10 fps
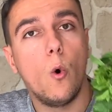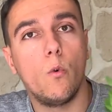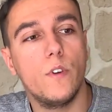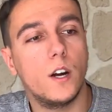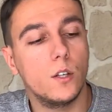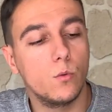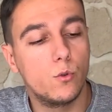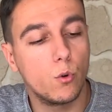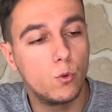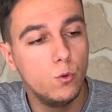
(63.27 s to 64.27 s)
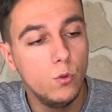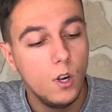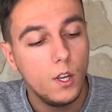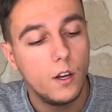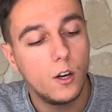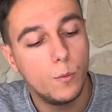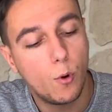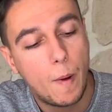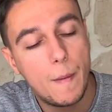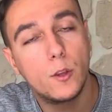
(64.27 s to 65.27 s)
On verra donc sur le coup pour euh,
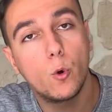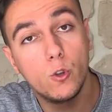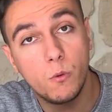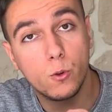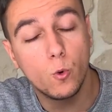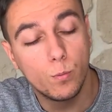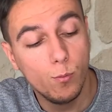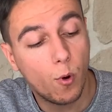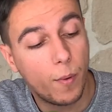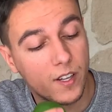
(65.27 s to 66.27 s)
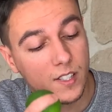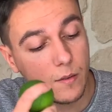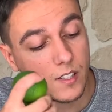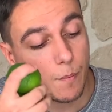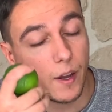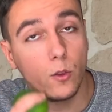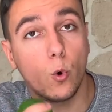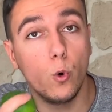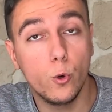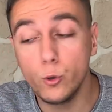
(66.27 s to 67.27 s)
pour pas mettre trop de menthe non plus, pour pas que ça, prenne
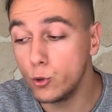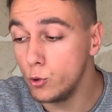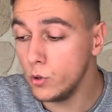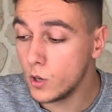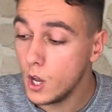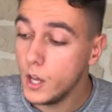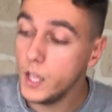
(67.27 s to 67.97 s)
trop le dessus.